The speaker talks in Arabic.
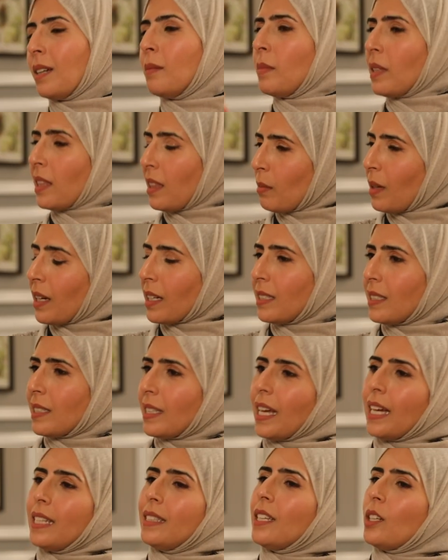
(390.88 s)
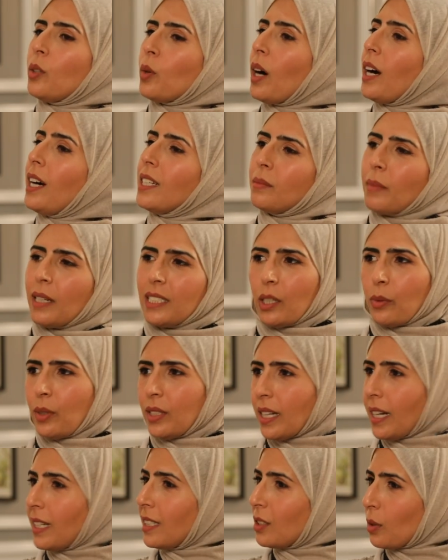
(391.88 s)
مثل ما قلت لان الواحد ما يسوي
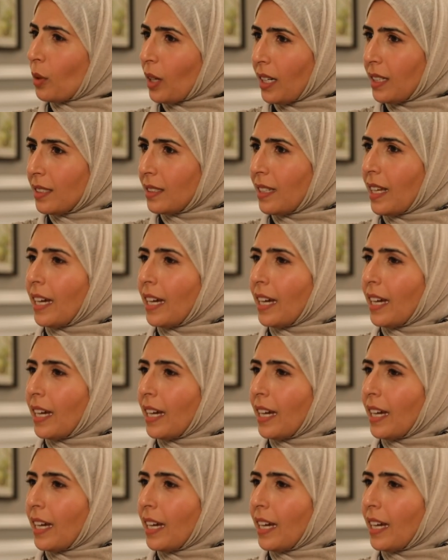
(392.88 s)
دايت واحد